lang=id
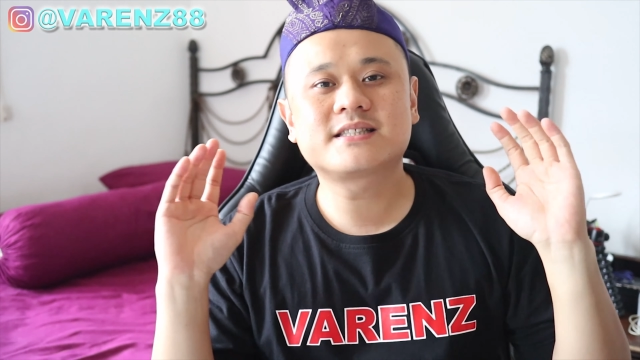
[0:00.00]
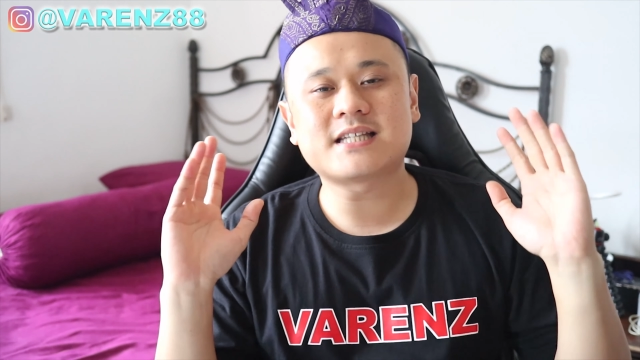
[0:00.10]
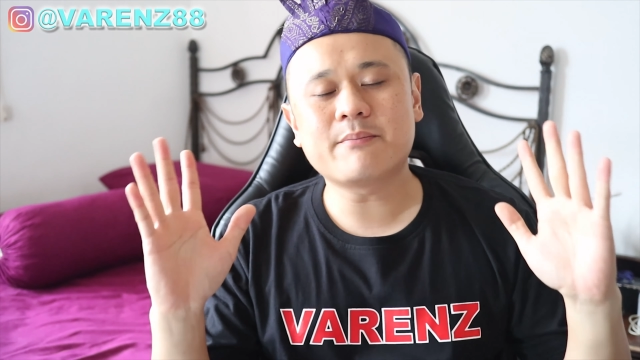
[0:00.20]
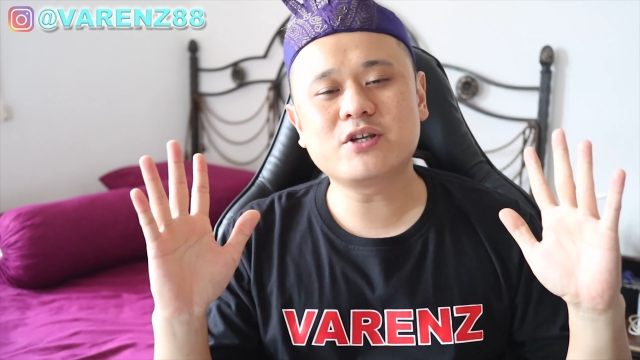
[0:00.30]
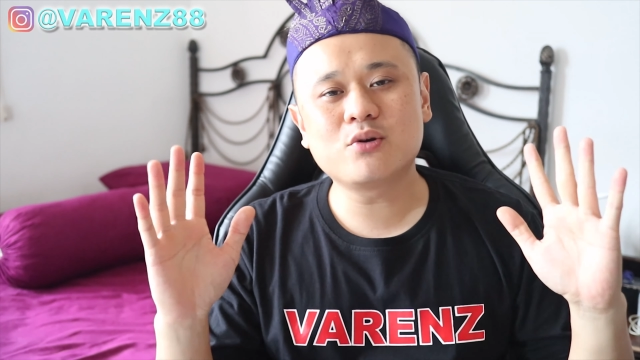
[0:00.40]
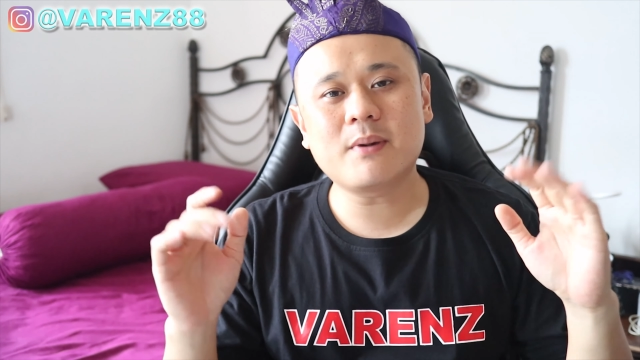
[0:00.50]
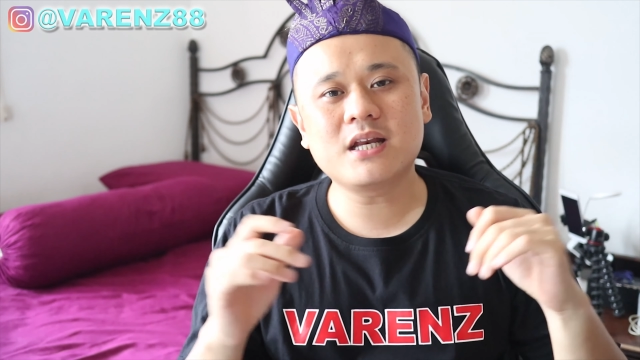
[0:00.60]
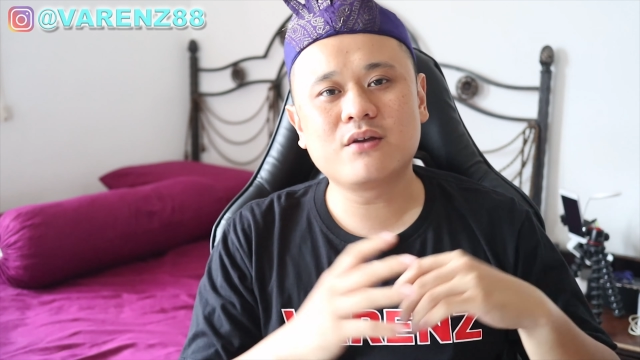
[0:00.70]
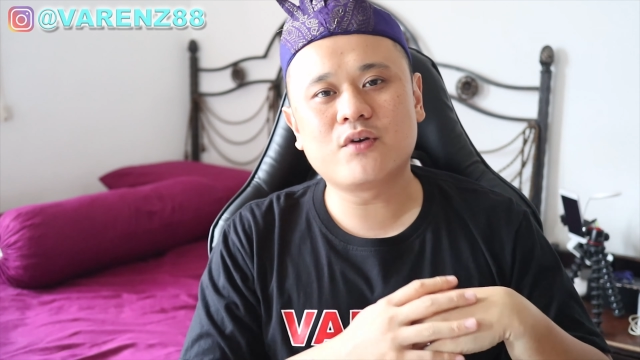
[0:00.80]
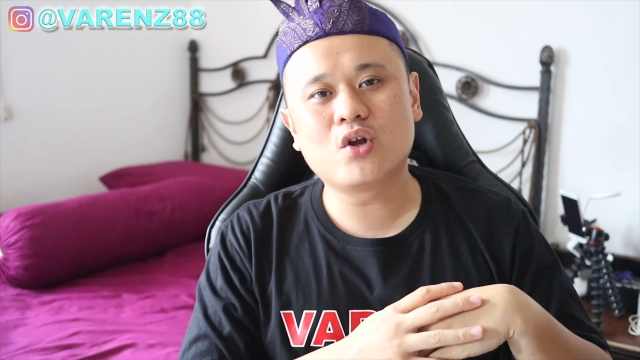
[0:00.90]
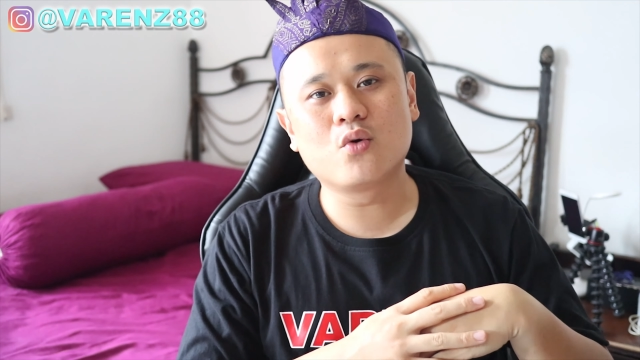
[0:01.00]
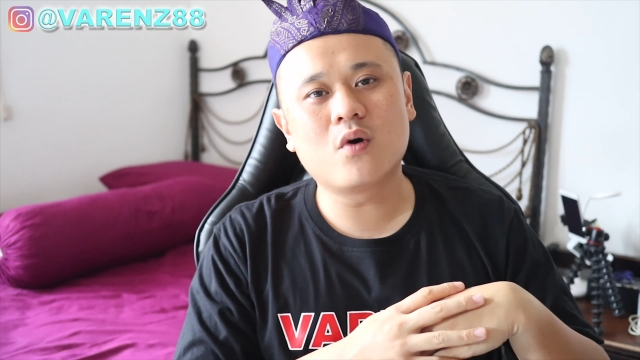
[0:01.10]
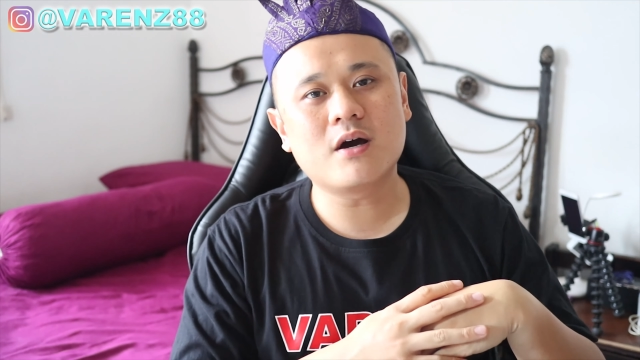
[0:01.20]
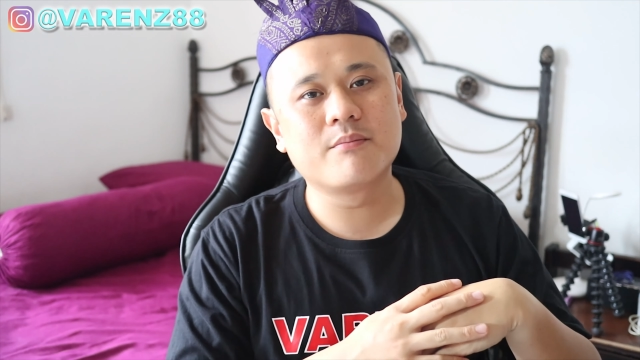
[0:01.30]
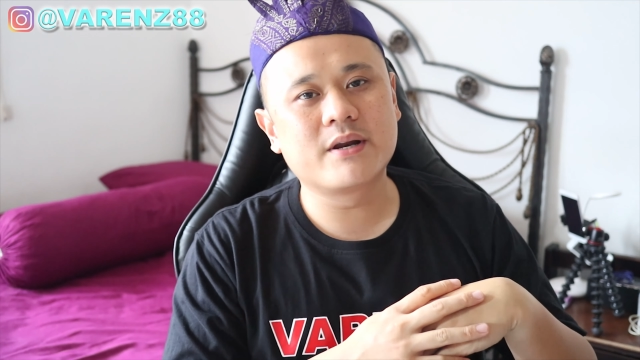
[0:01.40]
sampai jumpa di video
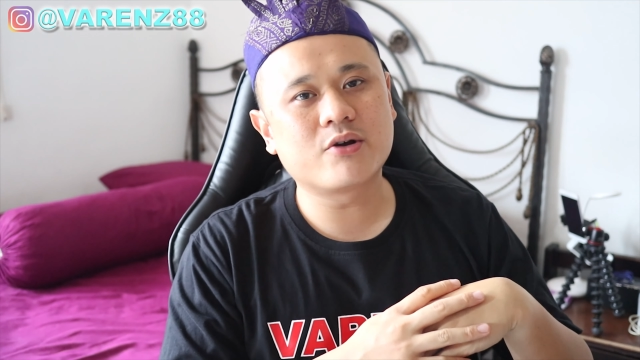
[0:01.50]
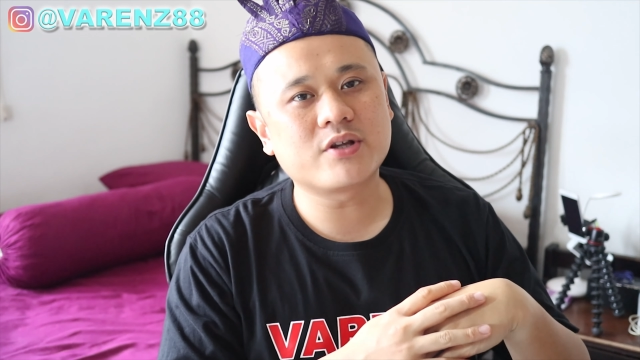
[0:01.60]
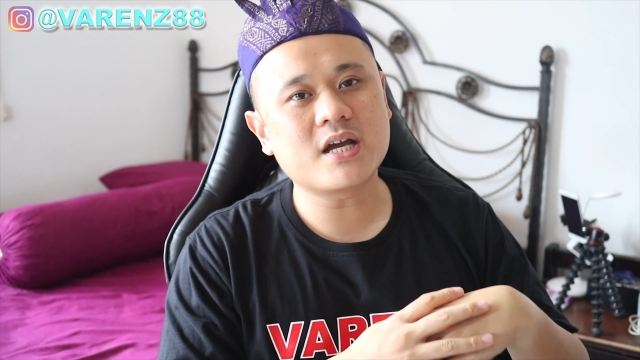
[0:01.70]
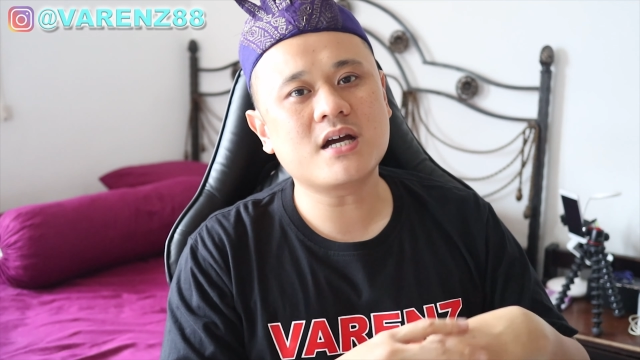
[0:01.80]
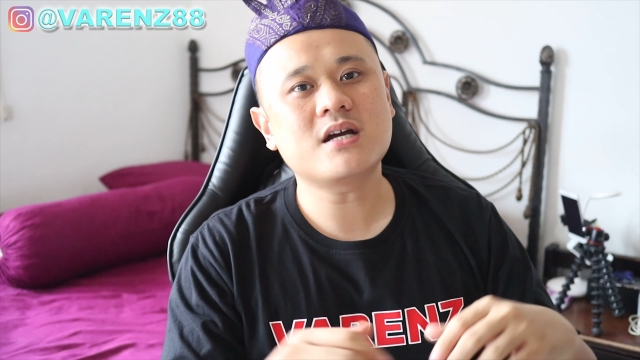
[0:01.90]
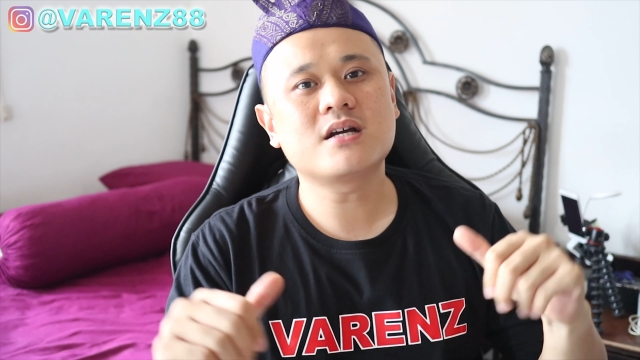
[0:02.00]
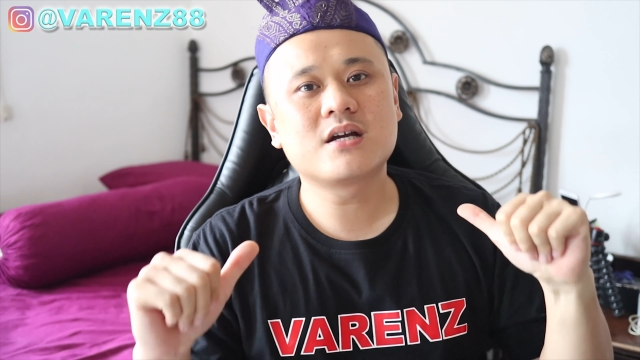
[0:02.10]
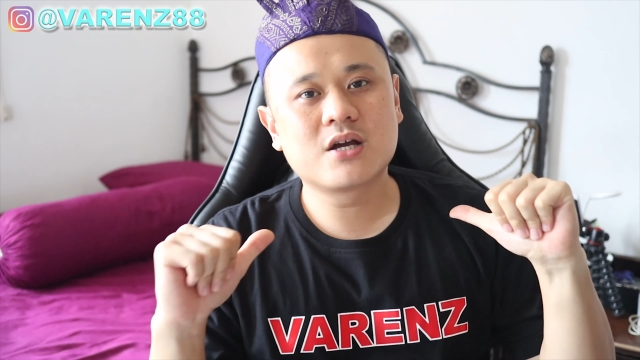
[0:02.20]
gue berikutnya.